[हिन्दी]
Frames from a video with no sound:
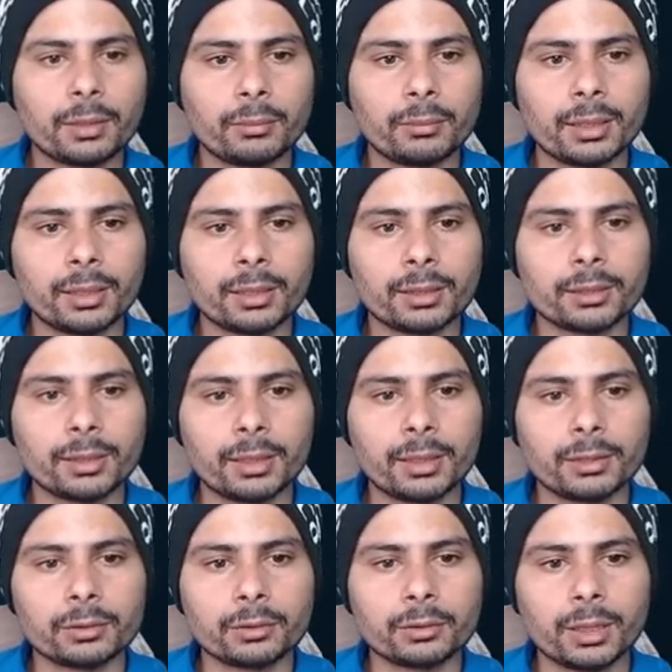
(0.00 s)
दो
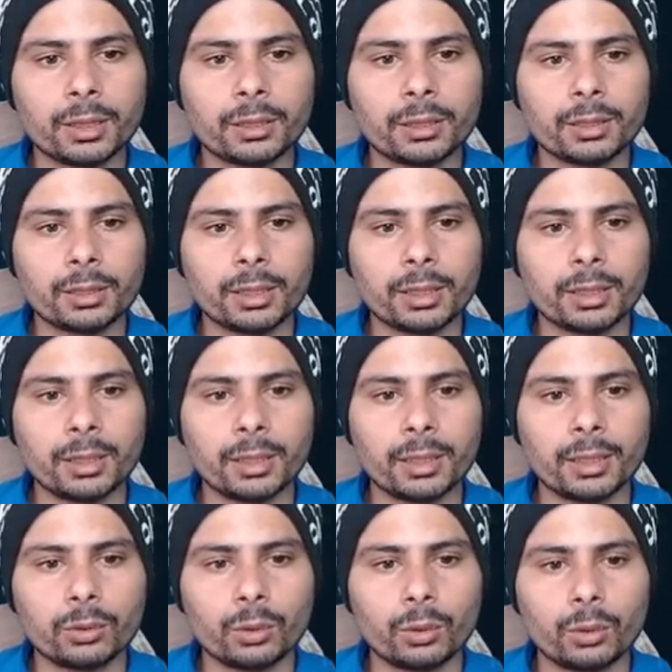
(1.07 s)
माइनस वन
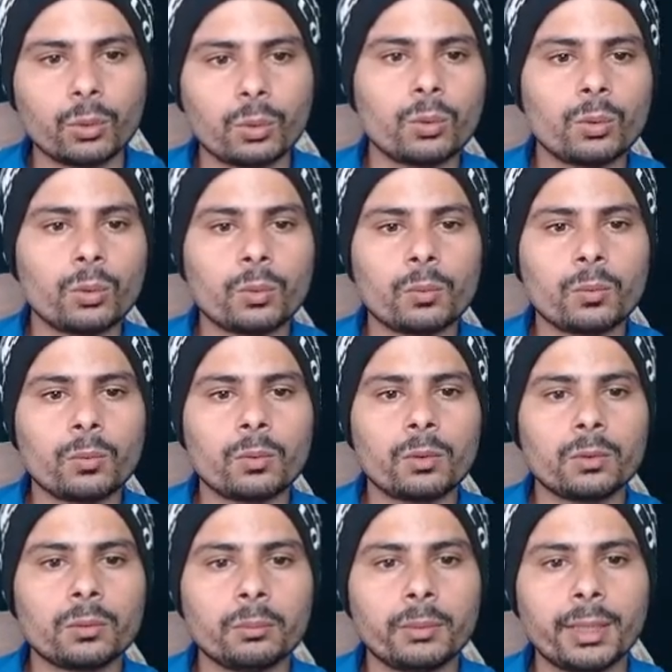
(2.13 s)

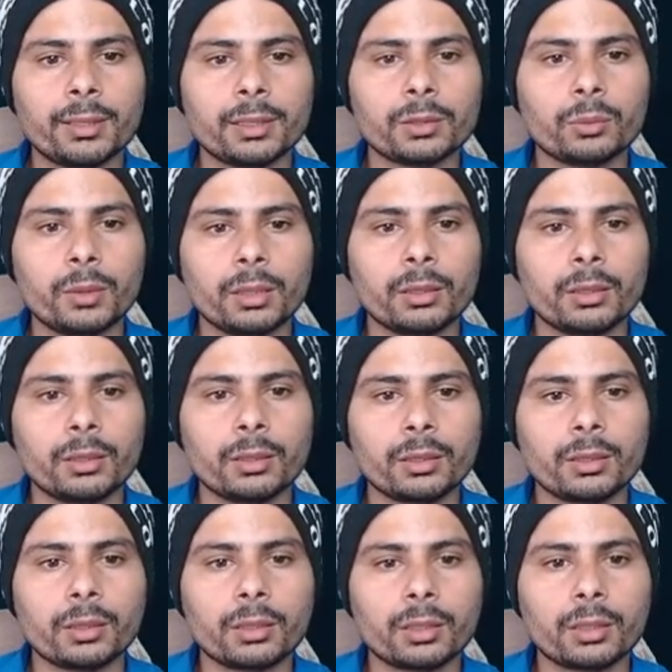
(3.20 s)
ओके बच्चों
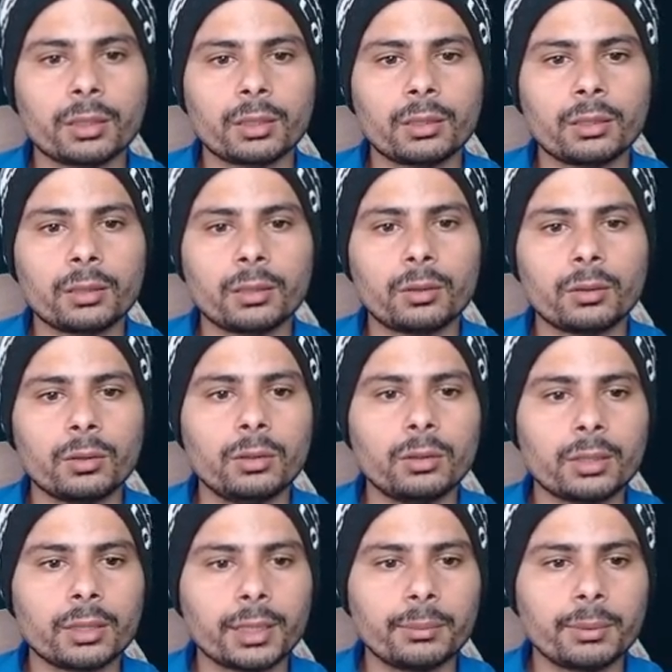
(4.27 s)
होप
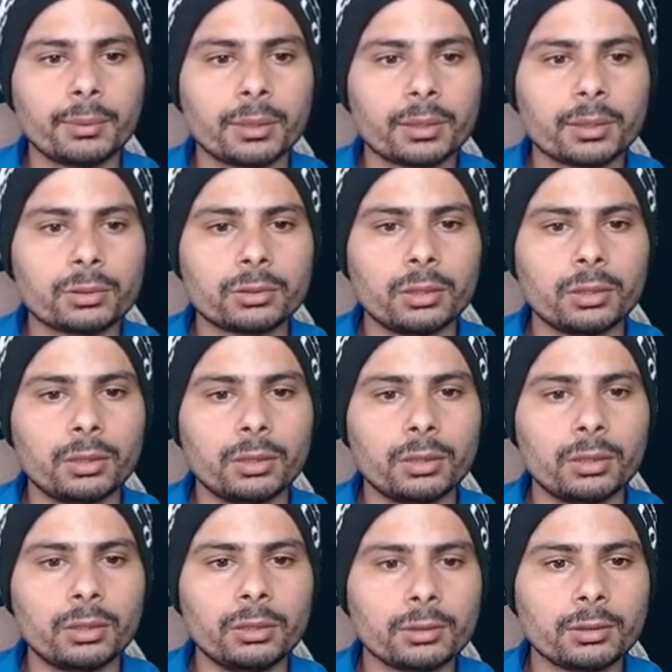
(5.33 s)
करता हूँ आया ये
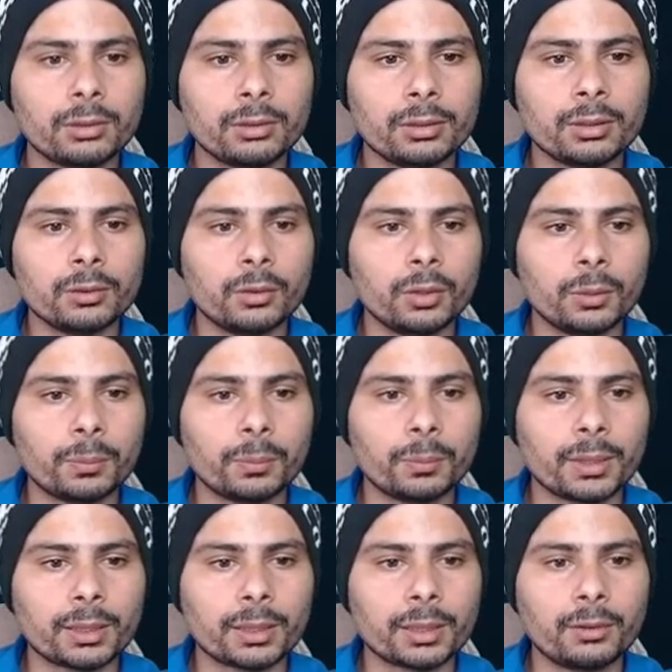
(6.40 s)
बात आपको समझ में कि, कि
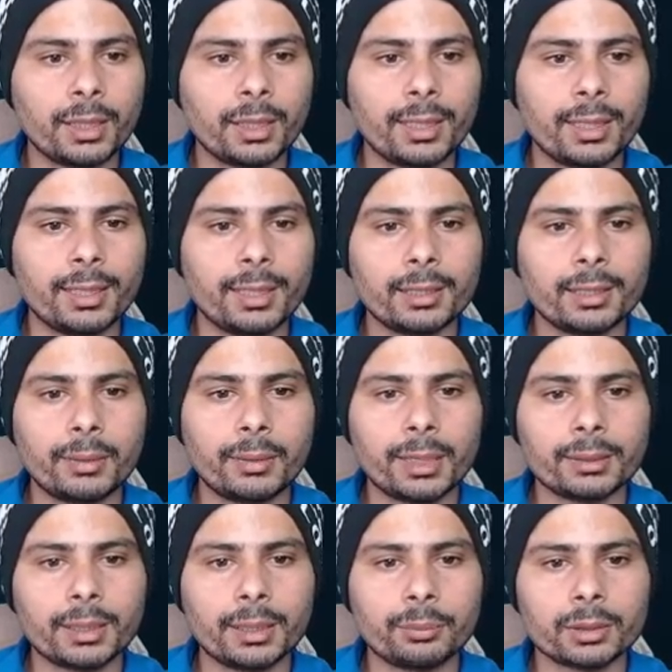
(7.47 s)
क्यों कर रहा हूँ
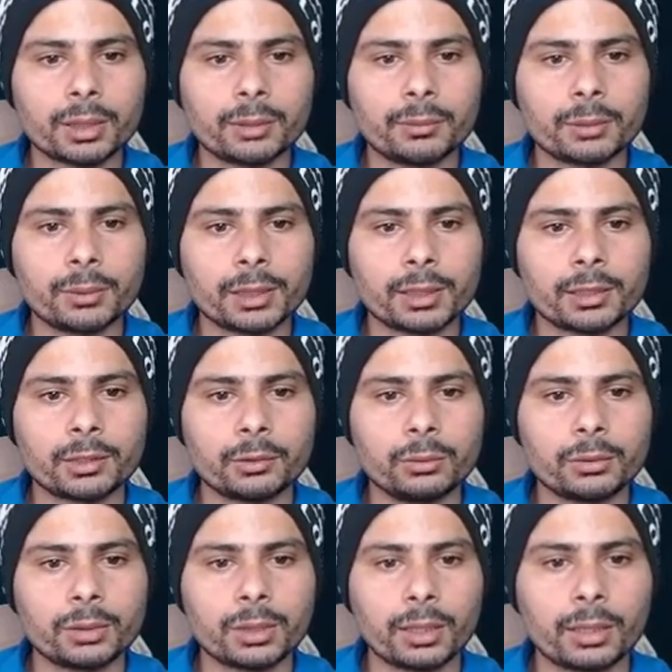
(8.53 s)
ठीक है
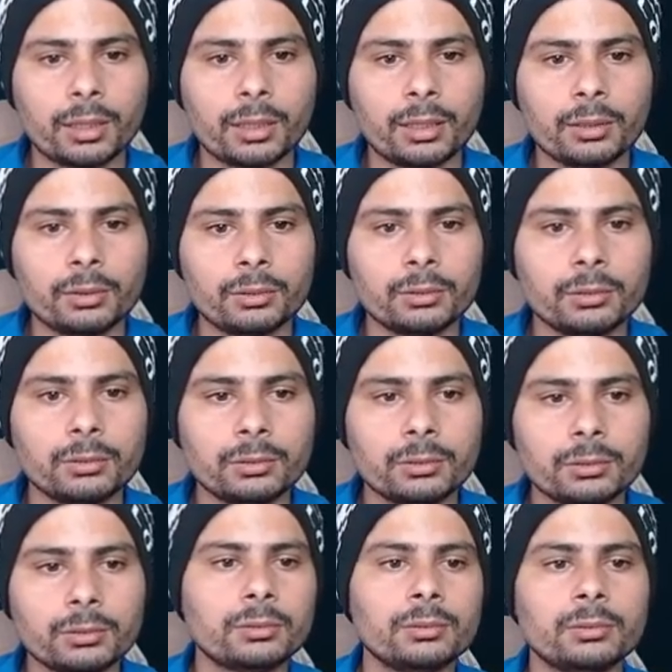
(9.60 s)
क्यों करना है समझ में
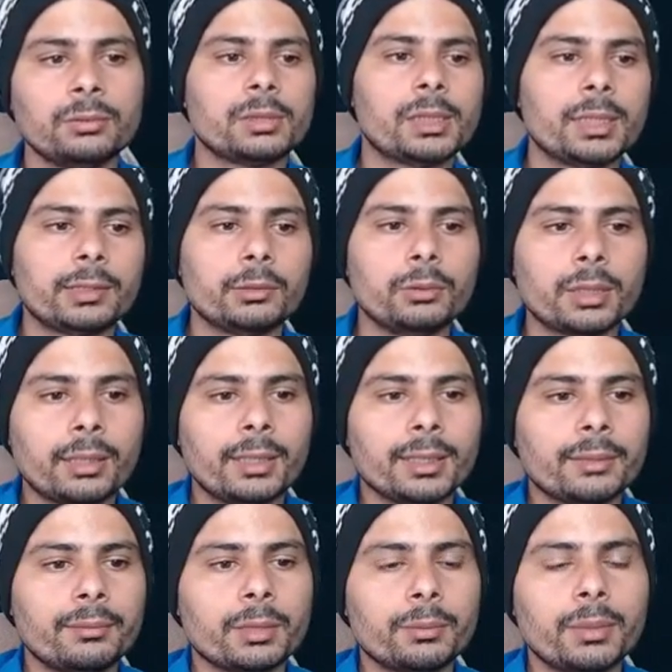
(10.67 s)
आना है
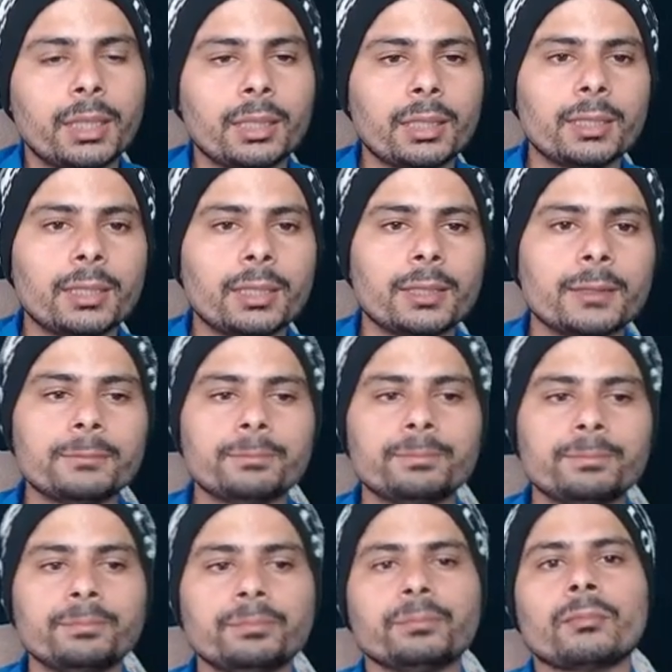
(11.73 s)
ओके बच्चों देखो
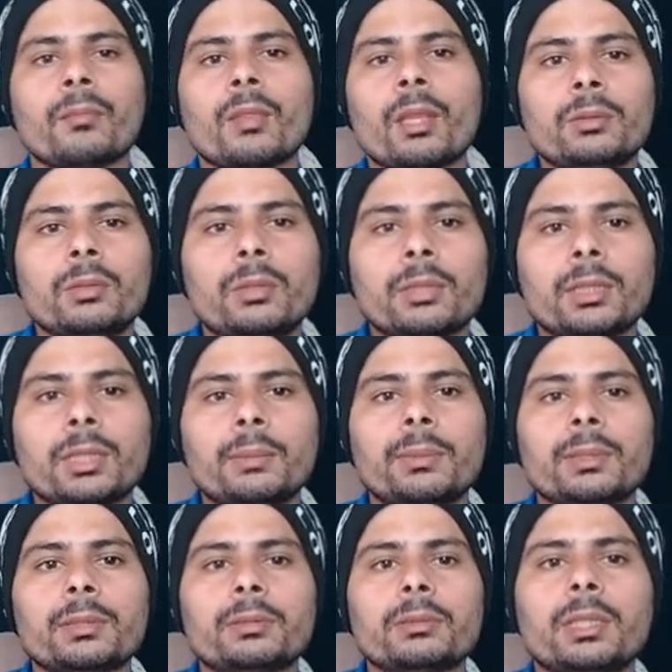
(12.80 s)
अब